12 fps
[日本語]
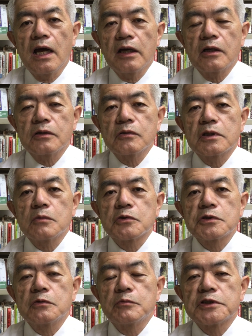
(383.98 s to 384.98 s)
えかといって
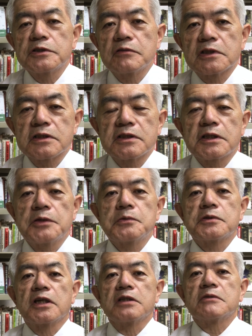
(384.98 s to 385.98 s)
もちろん別に私左
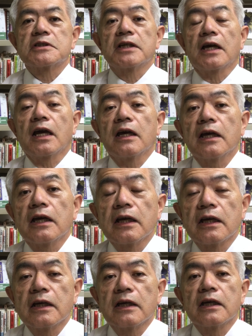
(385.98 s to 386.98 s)
翼じゃありません、
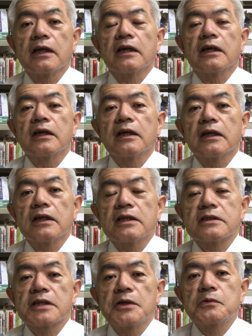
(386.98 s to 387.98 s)

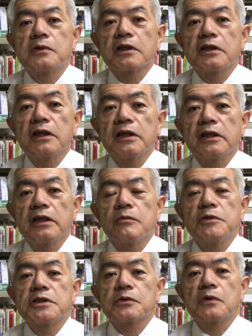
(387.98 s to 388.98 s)
えー、左翼が嫌いで
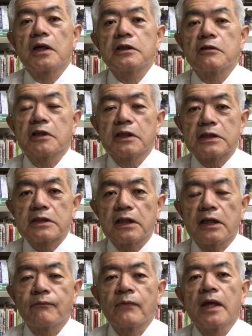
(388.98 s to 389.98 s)
民社党入ったわけです
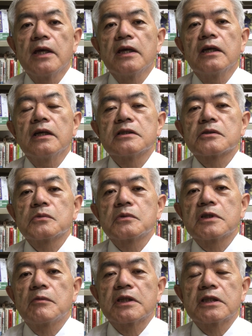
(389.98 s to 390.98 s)
から、えその
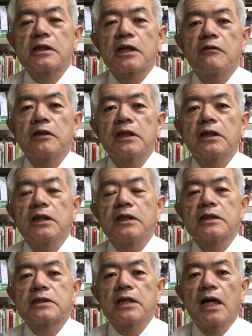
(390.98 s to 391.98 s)
ことは全く変わらないん
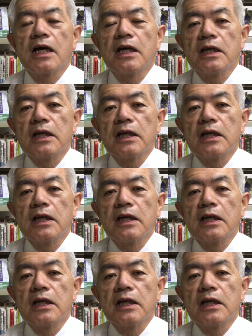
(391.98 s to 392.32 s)
ですが、